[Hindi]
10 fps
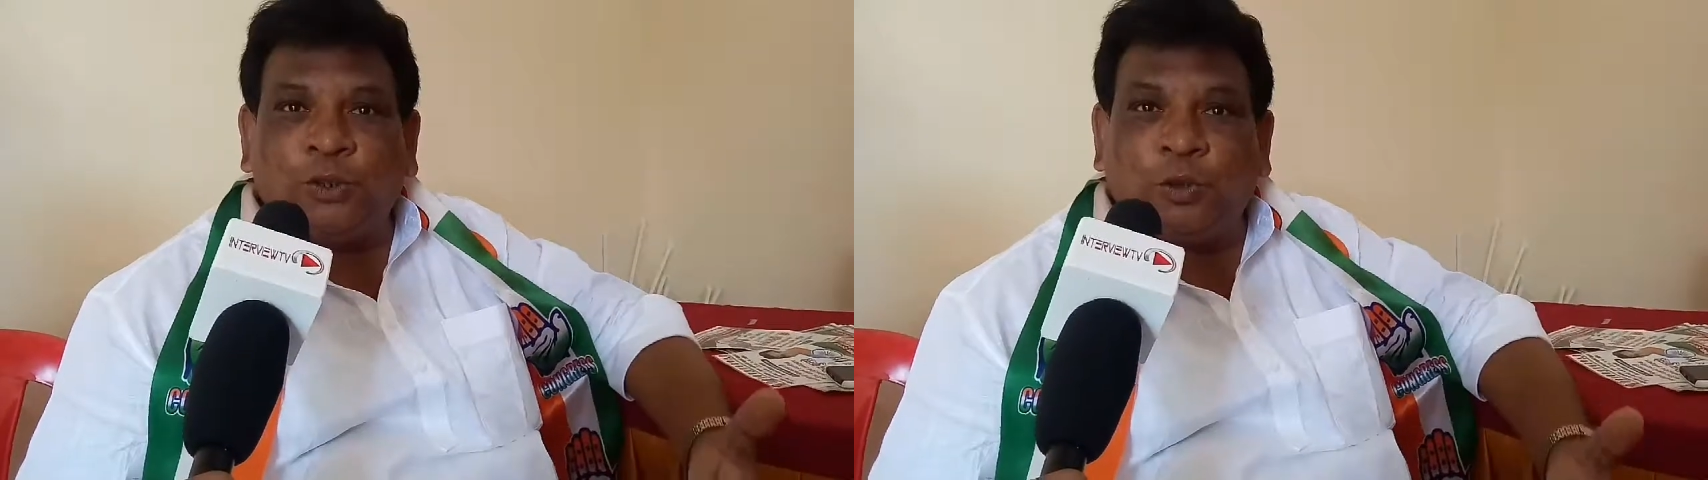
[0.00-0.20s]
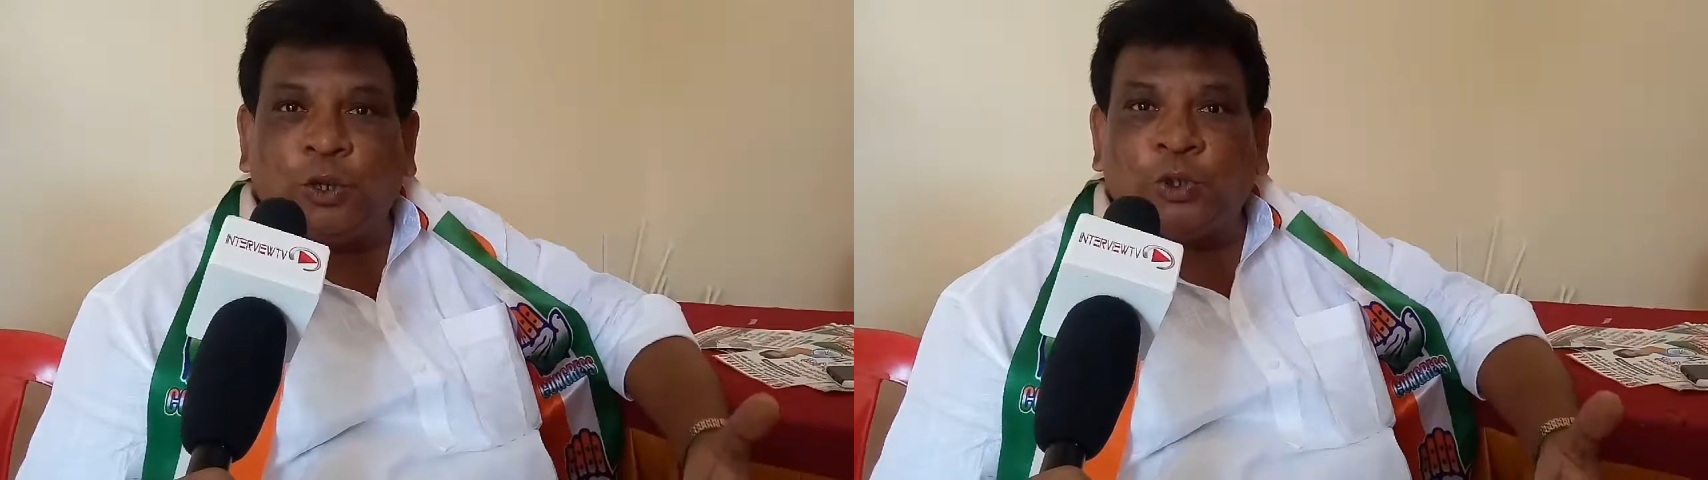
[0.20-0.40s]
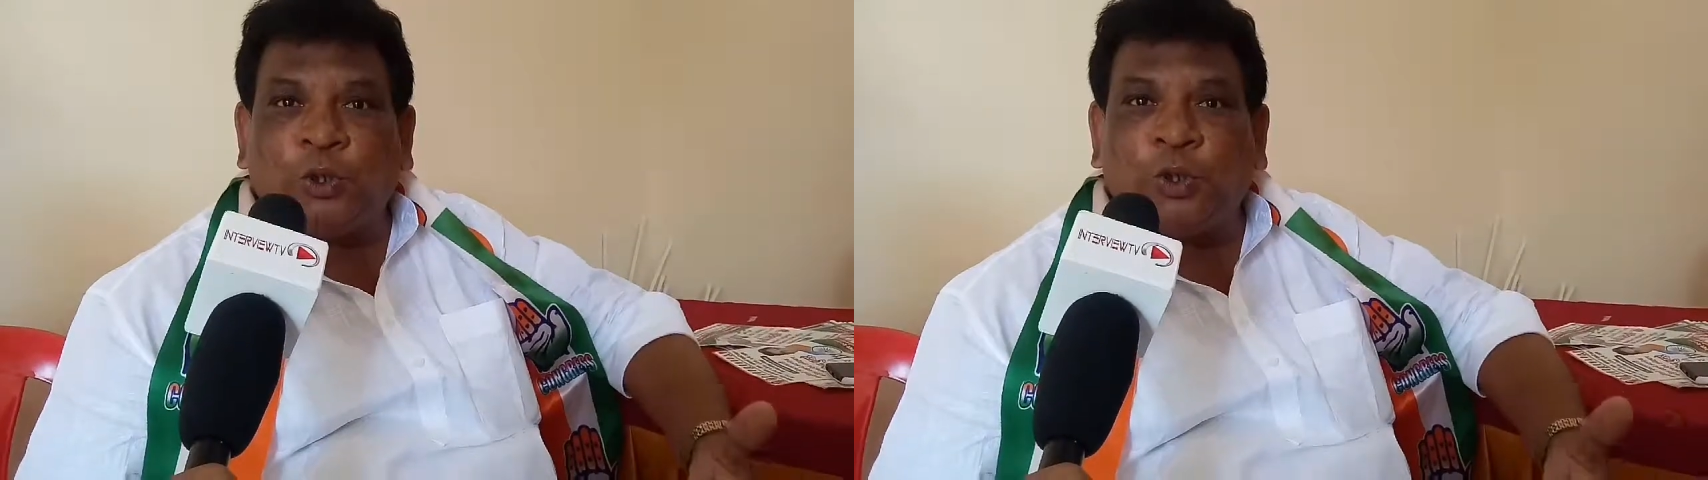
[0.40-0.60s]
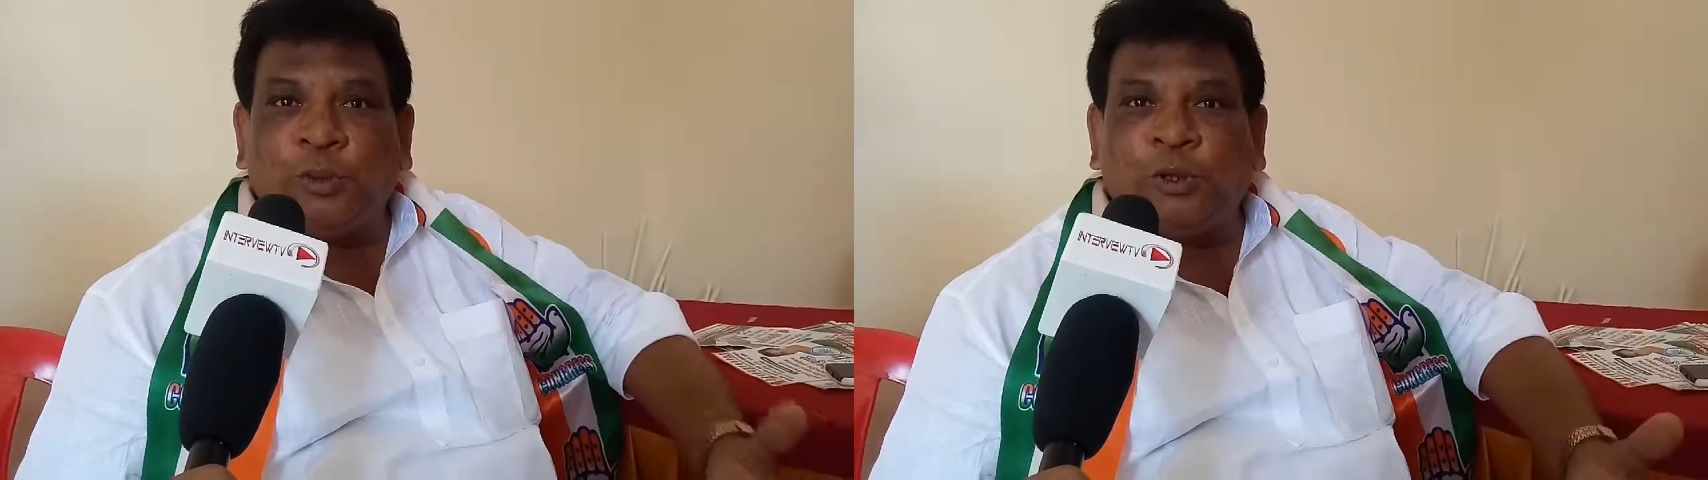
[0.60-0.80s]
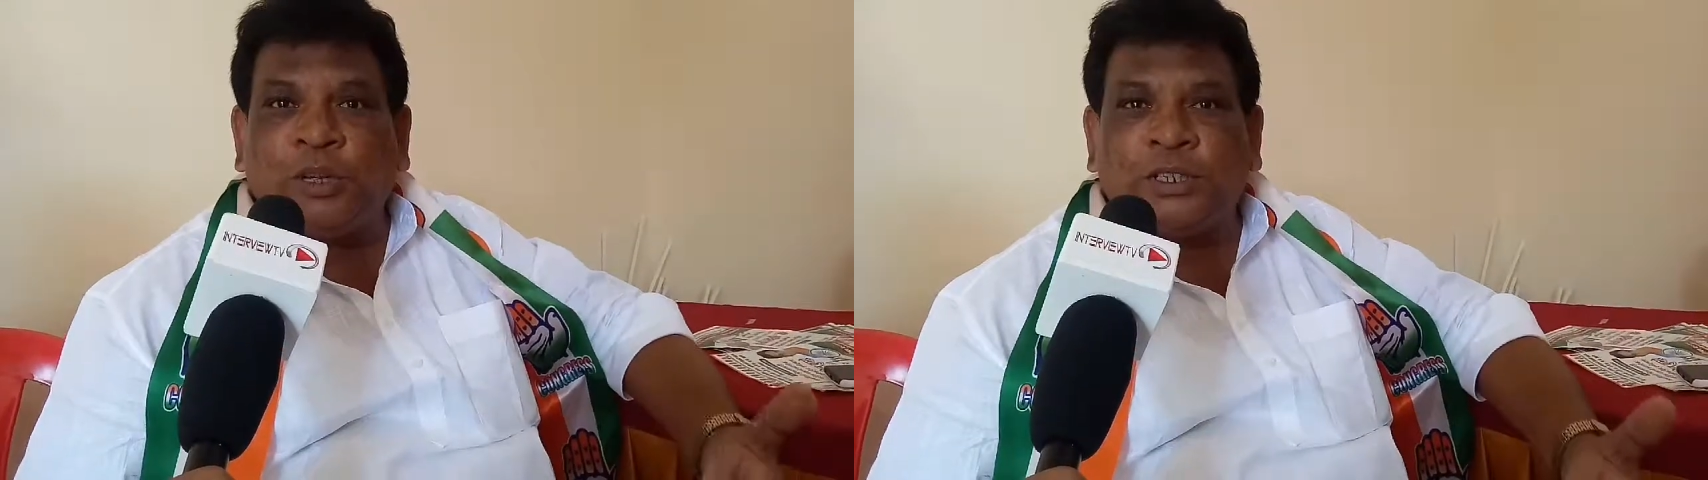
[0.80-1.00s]
जोगेश्वरी
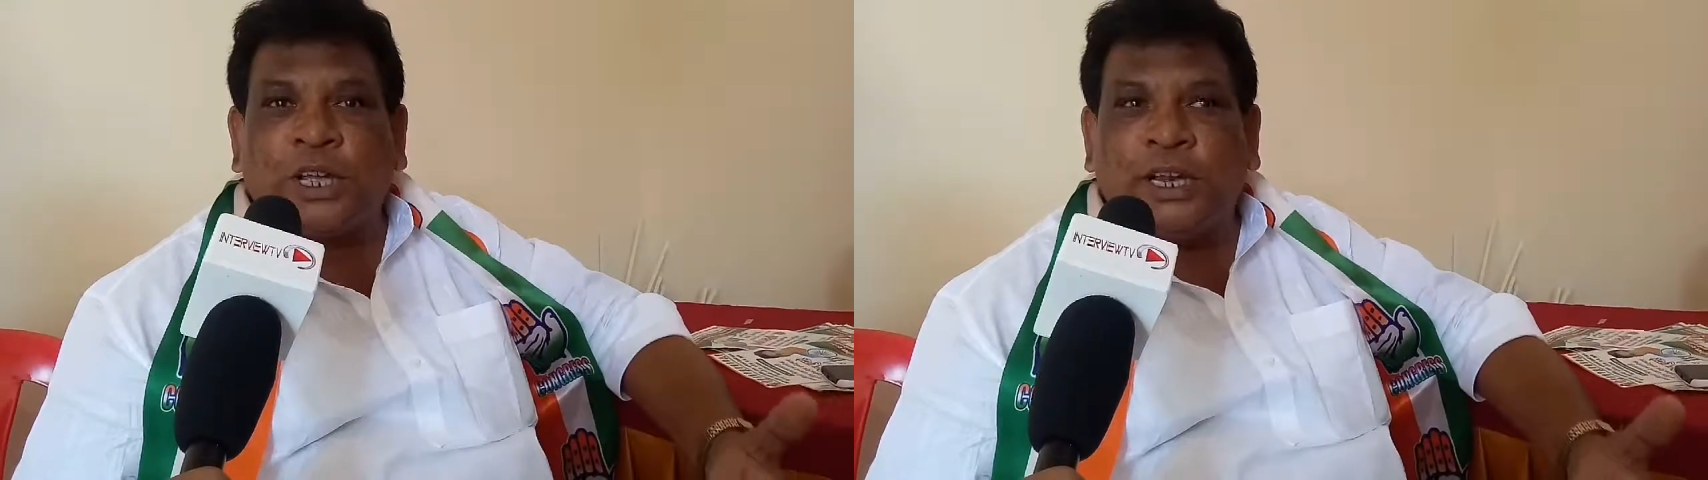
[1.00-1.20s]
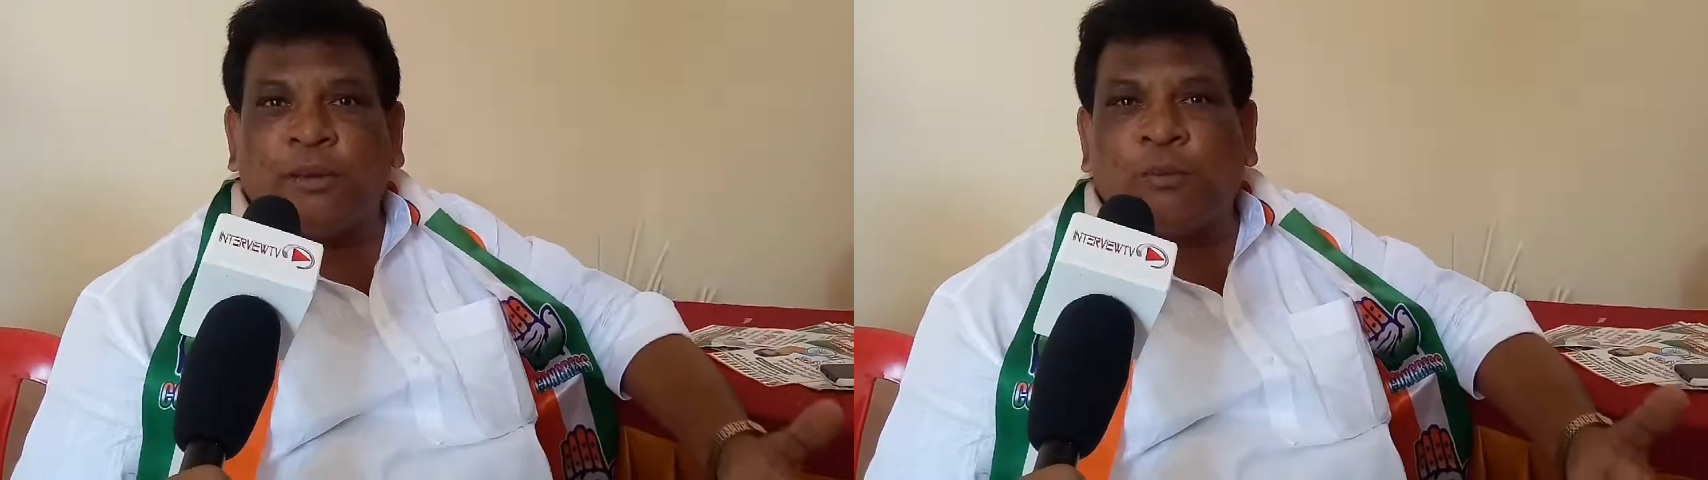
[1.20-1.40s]
में तो एस का